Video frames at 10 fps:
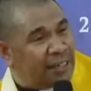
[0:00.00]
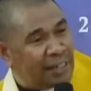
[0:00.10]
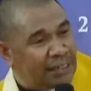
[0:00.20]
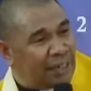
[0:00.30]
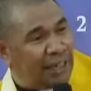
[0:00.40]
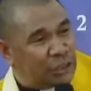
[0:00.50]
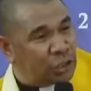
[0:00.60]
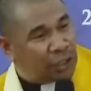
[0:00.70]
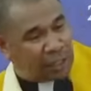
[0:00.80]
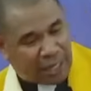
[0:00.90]
kerajaan
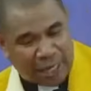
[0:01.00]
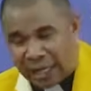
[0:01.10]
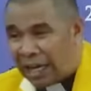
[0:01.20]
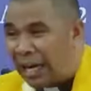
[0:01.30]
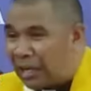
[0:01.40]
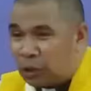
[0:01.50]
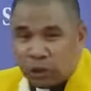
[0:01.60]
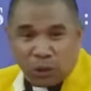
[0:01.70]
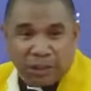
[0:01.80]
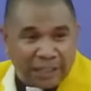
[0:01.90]
sorga
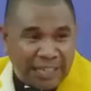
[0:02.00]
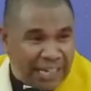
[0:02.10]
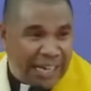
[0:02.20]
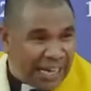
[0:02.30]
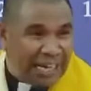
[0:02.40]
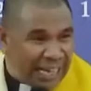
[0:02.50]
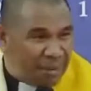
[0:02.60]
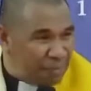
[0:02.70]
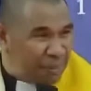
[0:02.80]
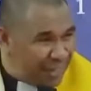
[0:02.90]
harus sudah saya
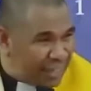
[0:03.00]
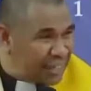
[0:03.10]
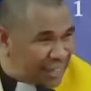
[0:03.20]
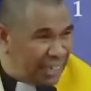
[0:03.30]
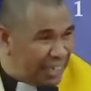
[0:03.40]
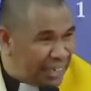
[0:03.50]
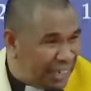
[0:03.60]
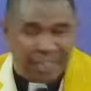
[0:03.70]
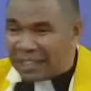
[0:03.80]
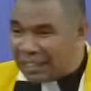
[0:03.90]
alami di sini.